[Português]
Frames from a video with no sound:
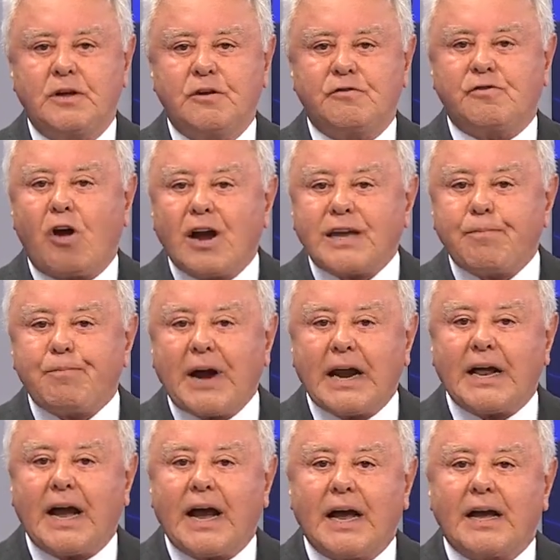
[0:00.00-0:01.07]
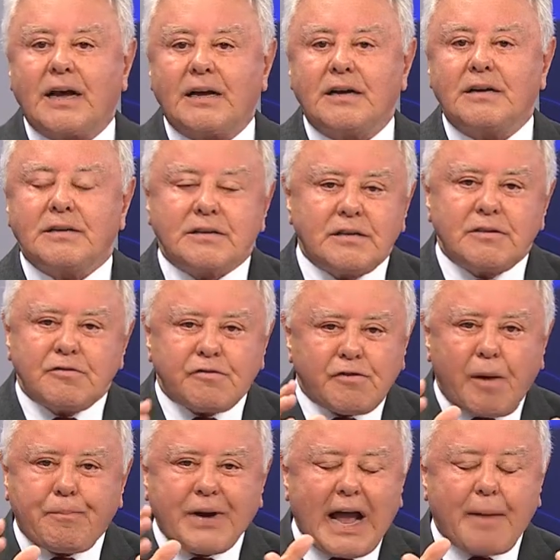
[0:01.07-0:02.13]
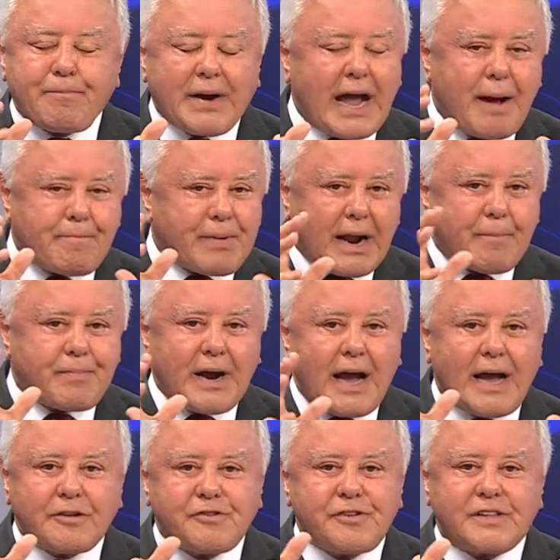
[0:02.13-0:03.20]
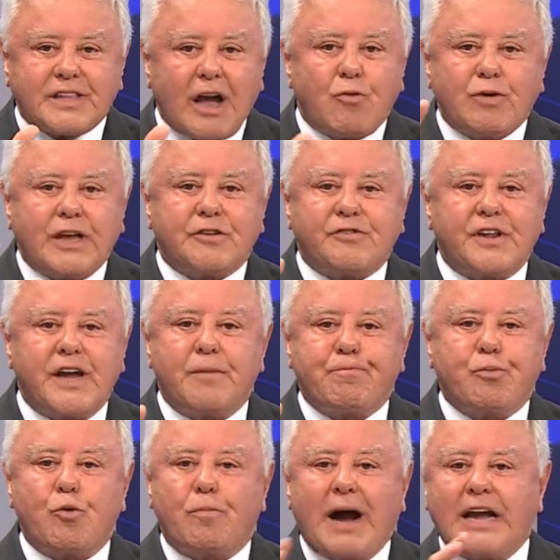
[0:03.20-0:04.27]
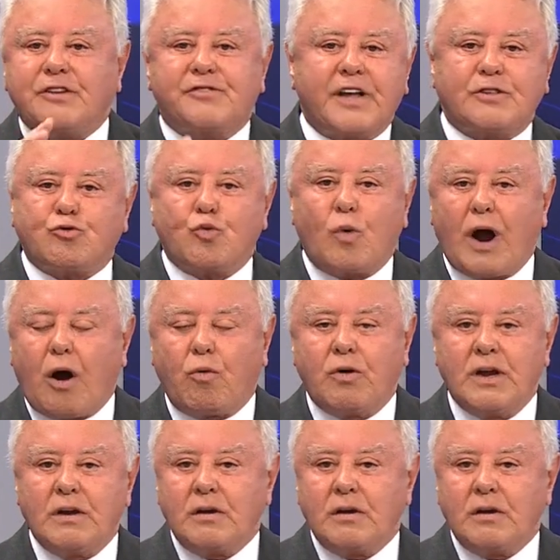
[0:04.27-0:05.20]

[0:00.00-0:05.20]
Só que para só para citar um exemplo mais atual,